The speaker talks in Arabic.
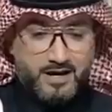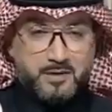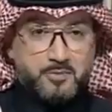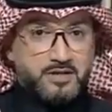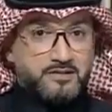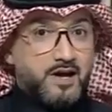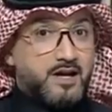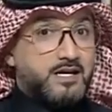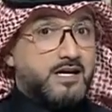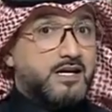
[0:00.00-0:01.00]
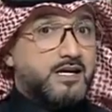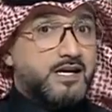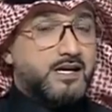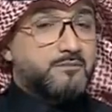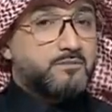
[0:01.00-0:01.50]
البريطاني
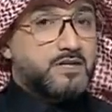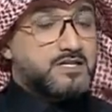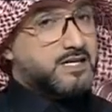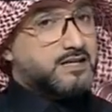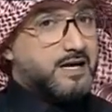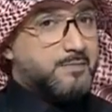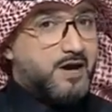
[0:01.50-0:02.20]
نستطلع